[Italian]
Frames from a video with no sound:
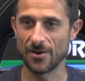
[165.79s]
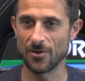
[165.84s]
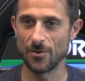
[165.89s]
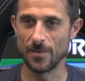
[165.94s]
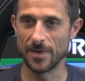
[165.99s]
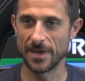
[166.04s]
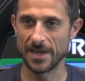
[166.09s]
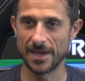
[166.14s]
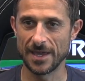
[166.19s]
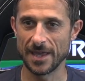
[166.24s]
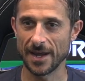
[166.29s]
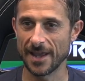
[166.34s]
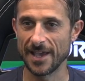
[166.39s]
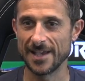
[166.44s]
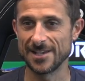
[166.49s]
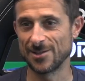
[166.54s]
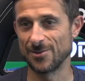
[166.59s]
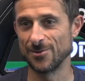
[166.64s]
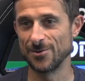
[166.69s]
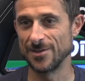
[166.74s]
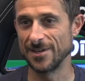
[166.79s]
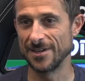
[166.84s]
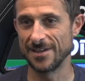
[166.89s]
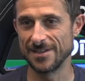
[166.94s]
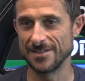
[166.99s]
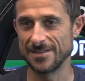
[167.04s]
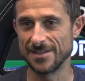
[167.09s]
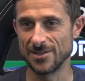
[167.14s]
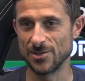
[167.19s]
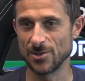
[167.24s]
come il resto
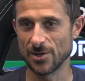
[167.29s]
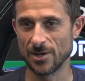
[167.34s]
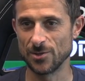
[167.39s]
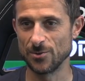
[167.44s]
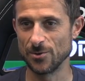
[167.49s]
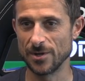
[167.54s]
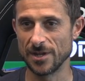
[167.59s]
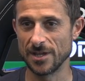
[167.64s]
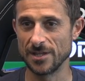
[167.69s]
di, dei giocatori